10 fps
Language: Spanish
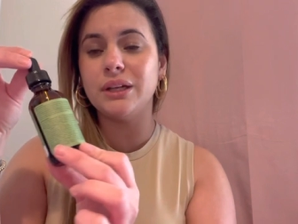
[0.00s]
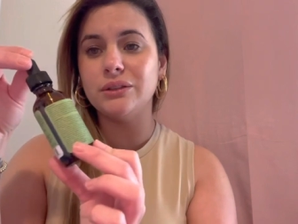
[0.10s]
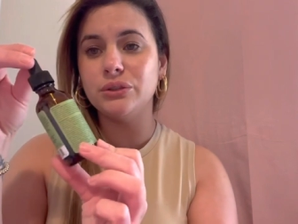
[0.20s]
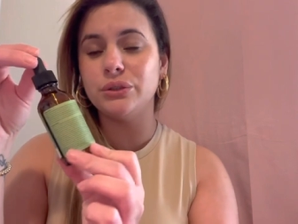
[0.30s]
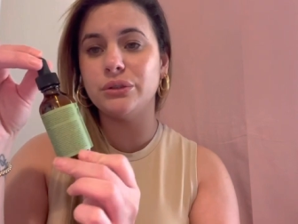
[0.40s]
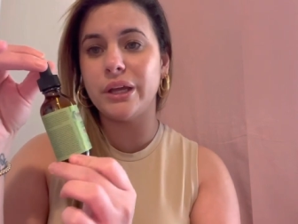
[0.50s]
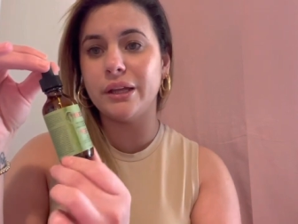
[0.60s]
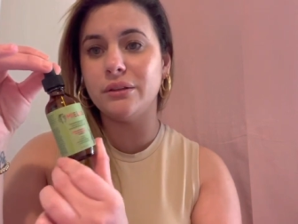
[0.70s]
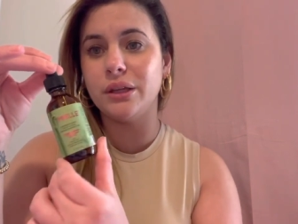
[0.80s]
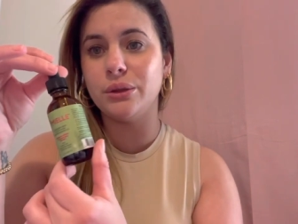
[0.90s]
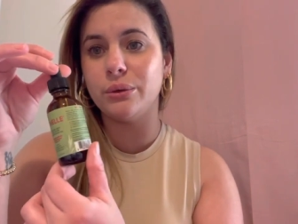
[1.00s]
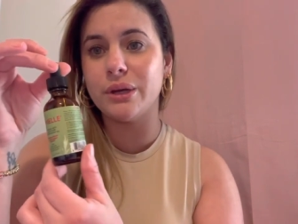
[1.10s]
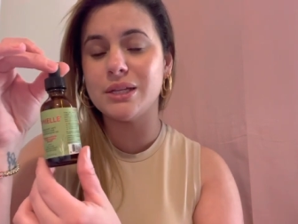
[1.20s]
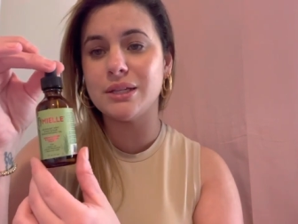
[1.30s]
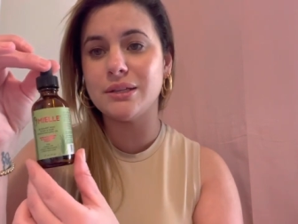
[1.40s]
tanto en TikTok
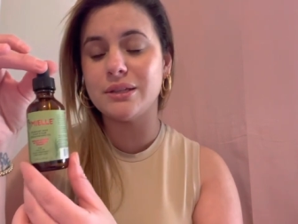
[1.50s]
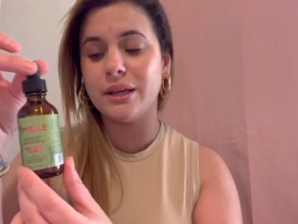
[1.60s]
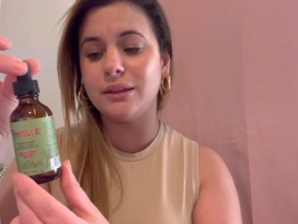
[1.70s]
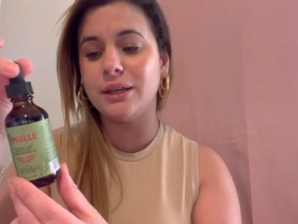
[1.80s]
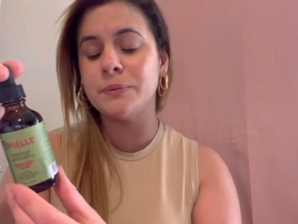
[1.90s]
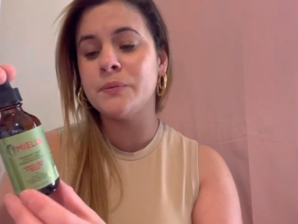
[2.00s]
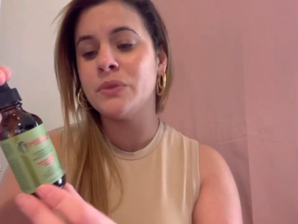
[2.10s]
este aceite,